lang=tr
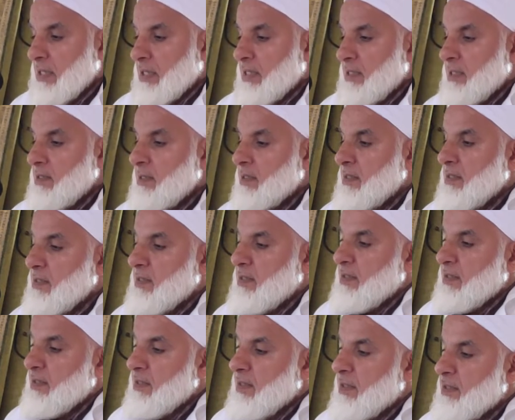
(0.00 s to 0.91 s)

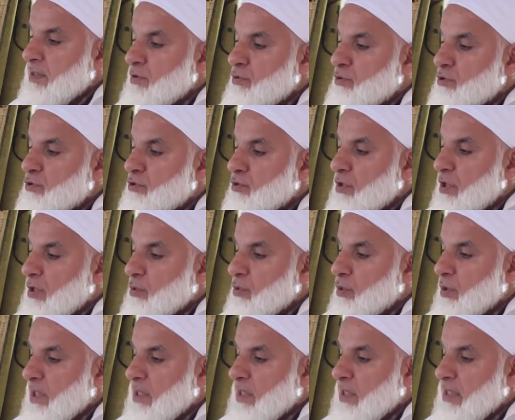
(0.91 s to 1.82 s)
Siz yeryüzünde
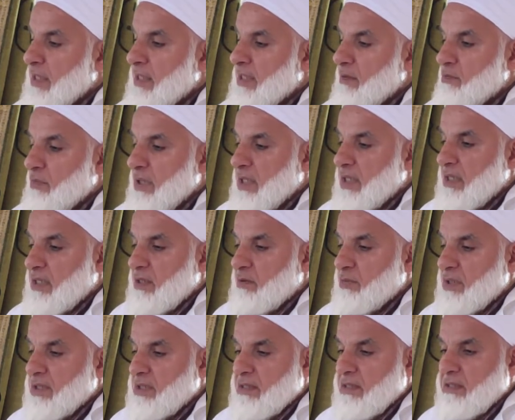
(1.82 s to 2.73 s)
olanlara
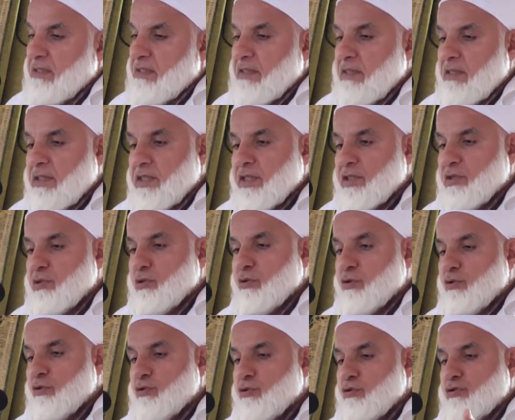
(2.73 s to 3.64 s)
merhamet edin ki
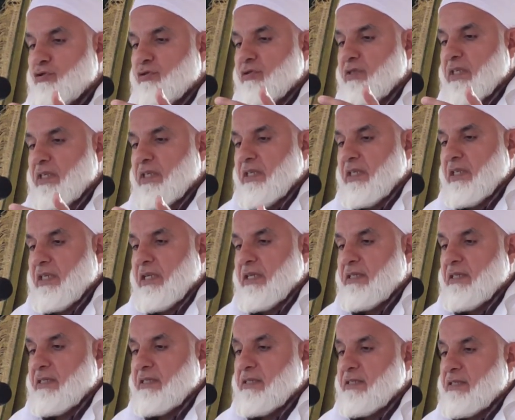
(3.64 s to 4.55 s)

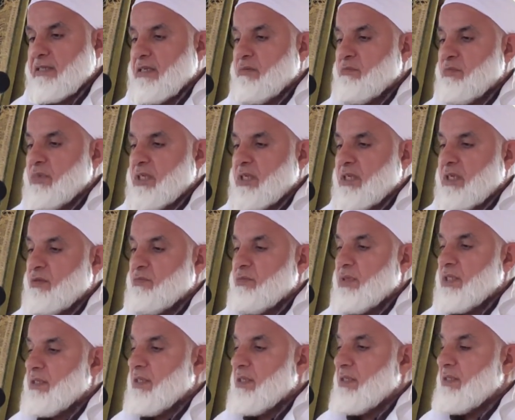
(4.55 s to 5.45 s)
gökyüzündekiler de size
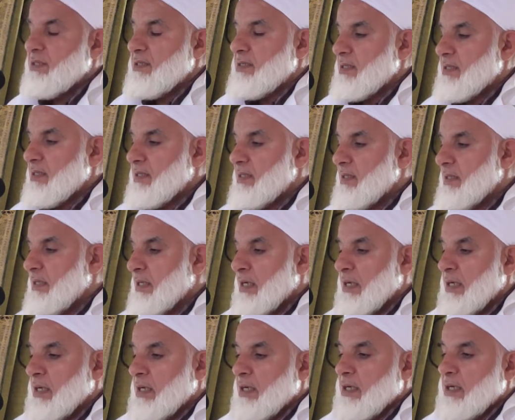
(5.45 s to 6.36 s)
merhamet etsin.
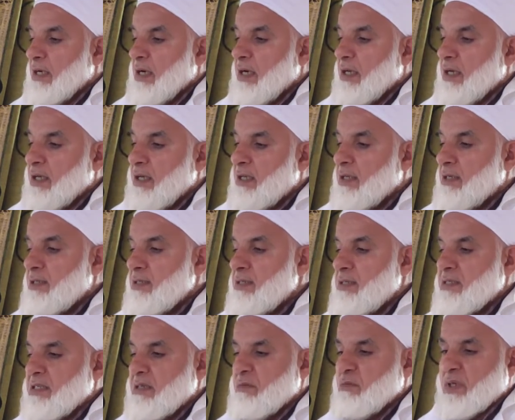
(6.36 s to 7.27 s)
Allah
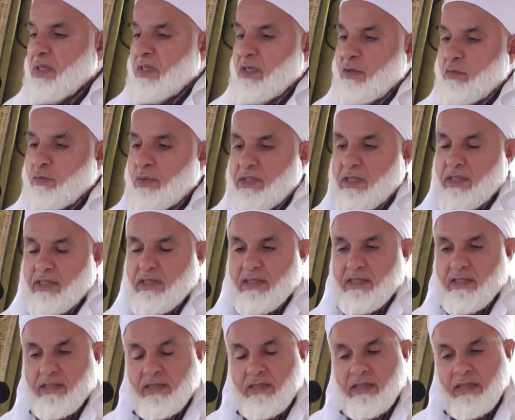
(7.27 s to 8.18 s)
size merhamet
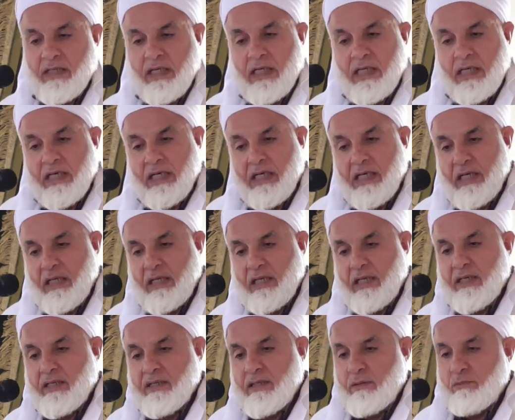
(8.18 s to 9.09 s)
etsin.
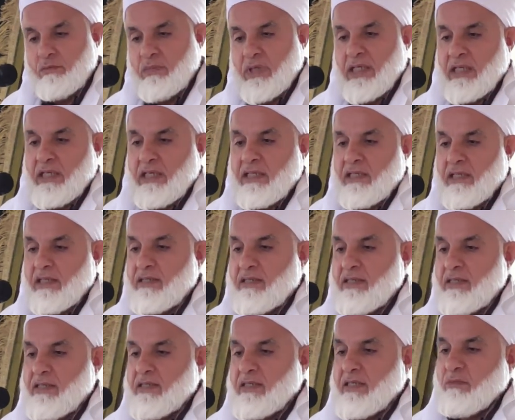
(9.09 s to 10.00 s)
Allah'ın melekleri
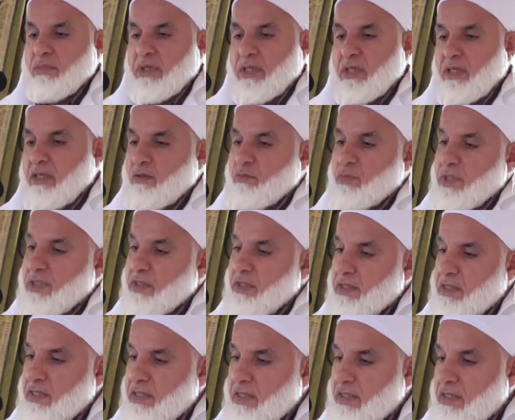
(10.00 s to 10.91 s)
size merhamet
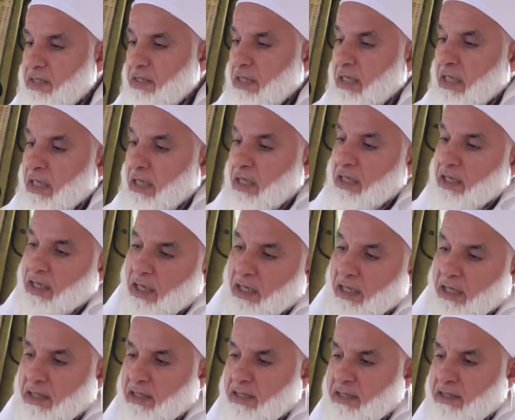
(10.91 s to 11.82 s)
etsin.
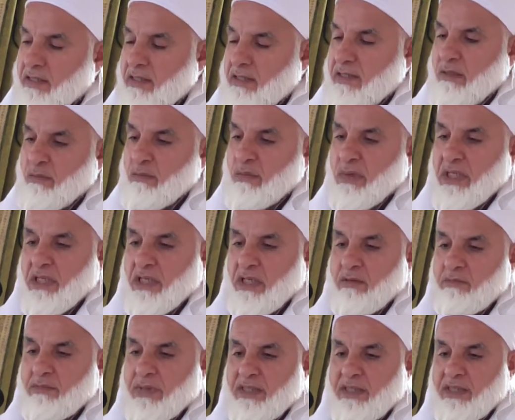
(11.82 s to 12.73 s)
Allah size
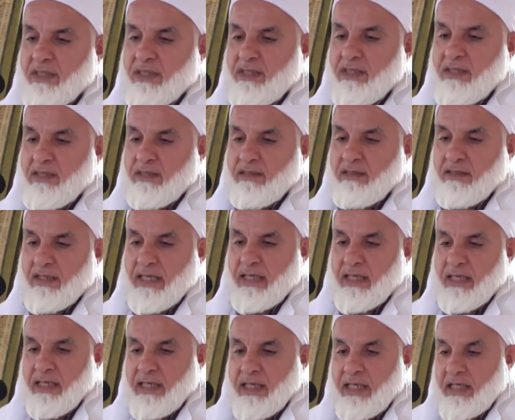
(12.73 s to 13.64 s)
merhamet etsin
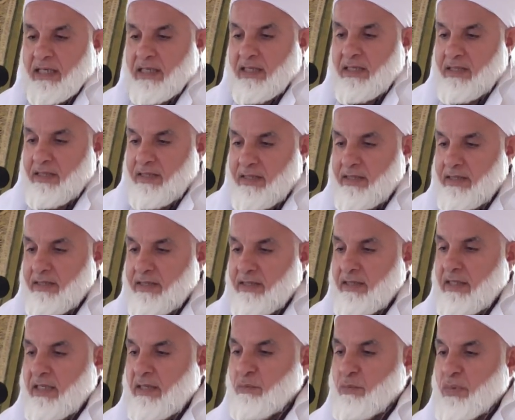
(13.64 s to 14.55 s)
de
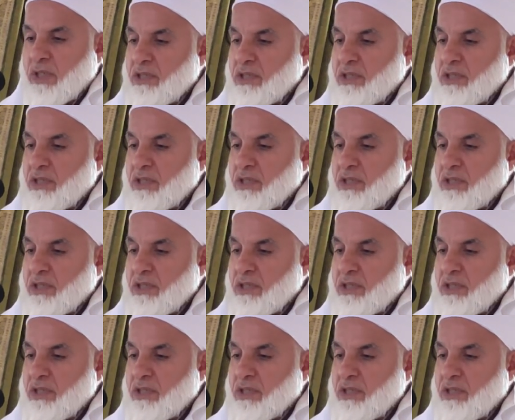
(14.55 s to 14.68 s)
sizin de